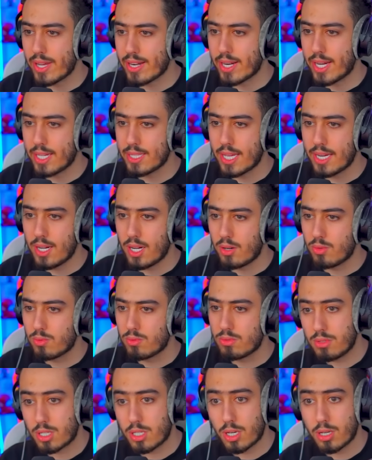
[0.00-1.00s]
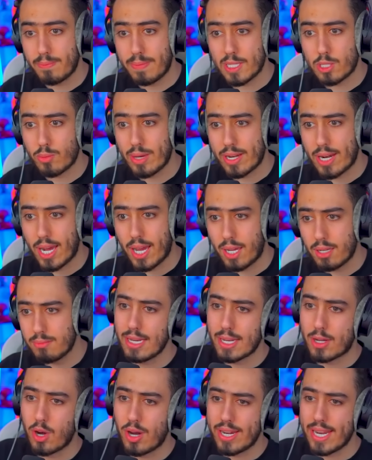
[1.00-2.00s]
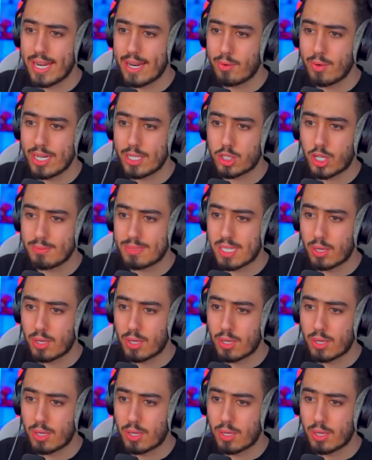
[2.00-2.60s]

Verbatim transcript: وين رحت الو يخرب بيته وين لك هون انا وين شو عم